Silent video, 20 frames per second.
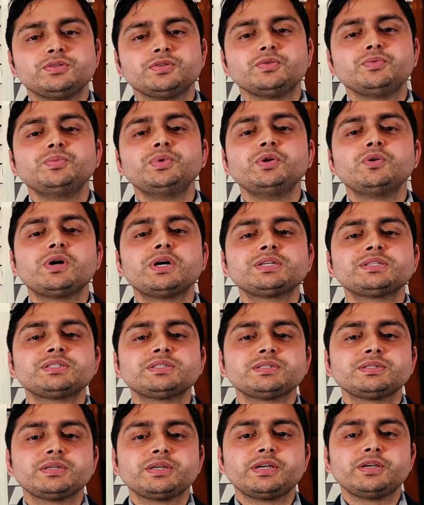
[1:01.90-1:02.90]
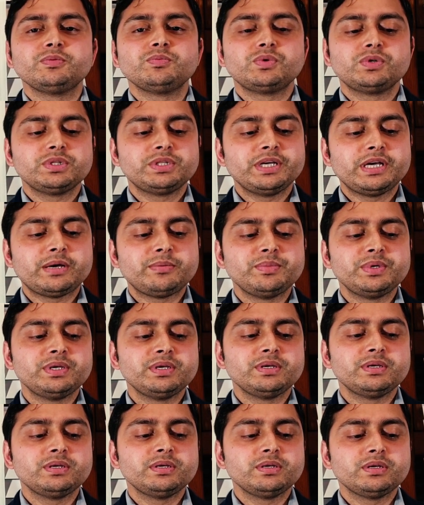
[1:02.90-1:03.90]
সো ভিউয়ার্স এই মুহূর্তে আমি
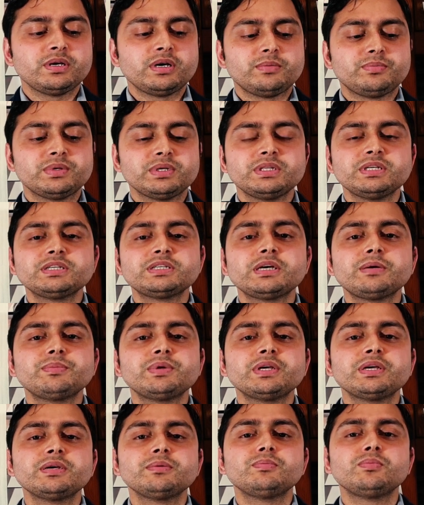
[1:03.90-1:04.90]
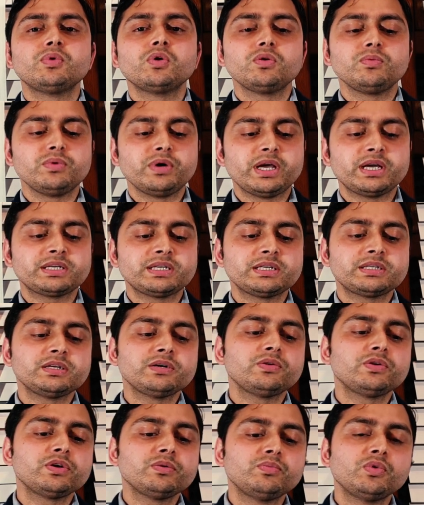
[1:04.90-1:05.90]
আপনাদের সামনে বলবো একটা একটা
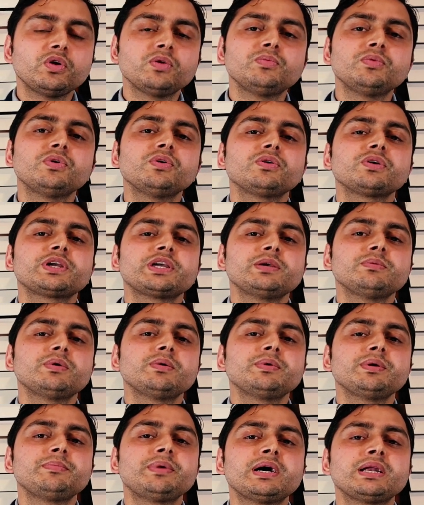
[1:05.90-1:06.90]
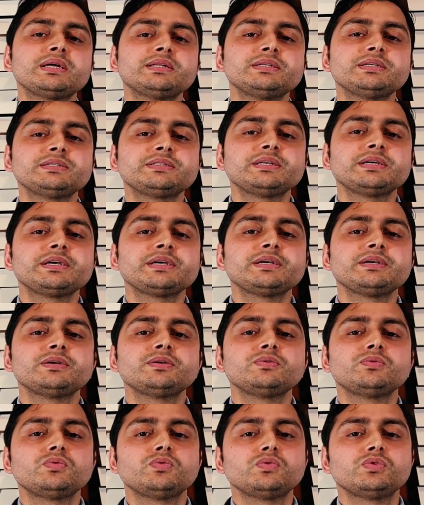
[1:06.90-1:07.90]
করে বলবো কিভাবে বাংলাদেশ থেকে
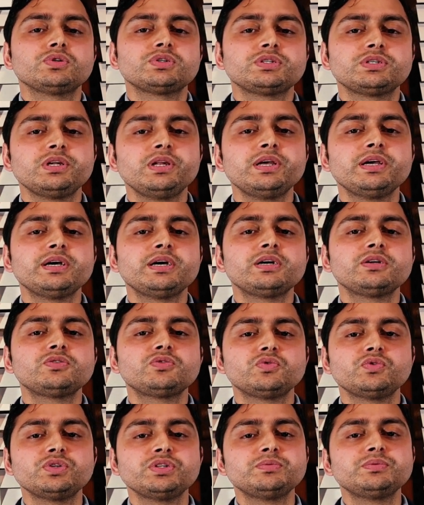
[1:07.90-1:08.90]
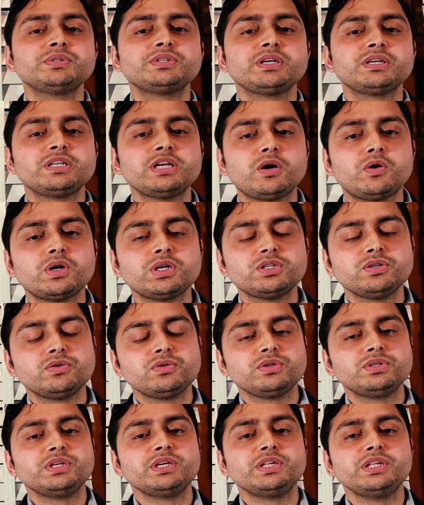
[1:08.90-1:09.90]
অস্ট্রেলিয়া ট্যুরি ভিসা যাওয়ার জন্য
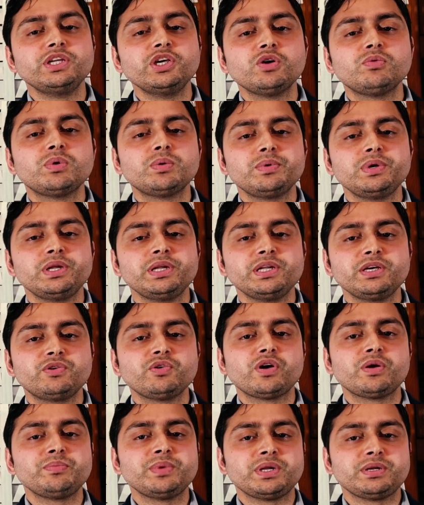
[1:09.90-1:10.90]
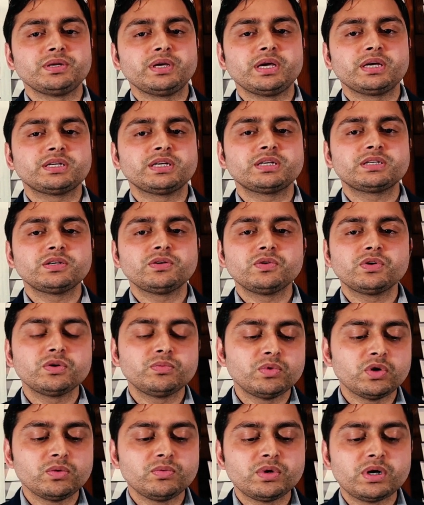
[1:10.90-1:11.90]
যে নিয়মাবলী রিকোয়ারমেন্ট একটা একটা করে
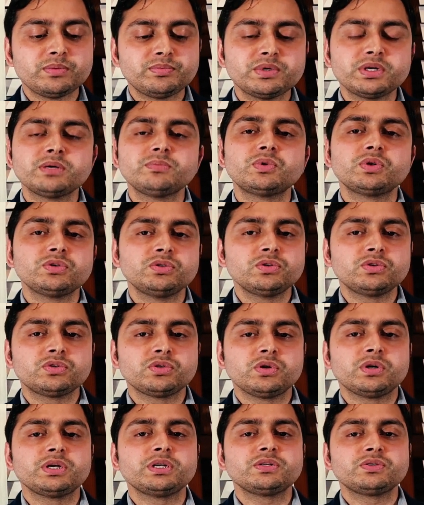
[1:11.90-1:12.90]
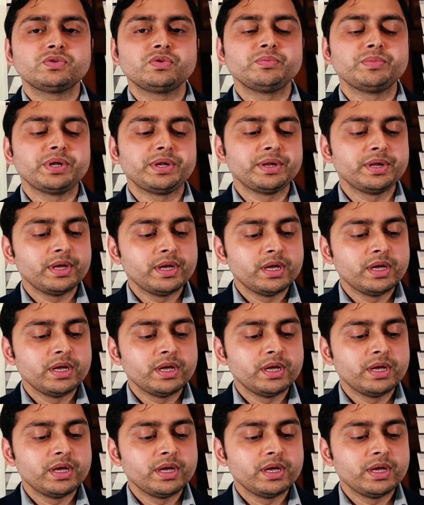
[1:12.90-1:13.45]
বলবো আপনারা মনোযোগ সহকারে শুনবেন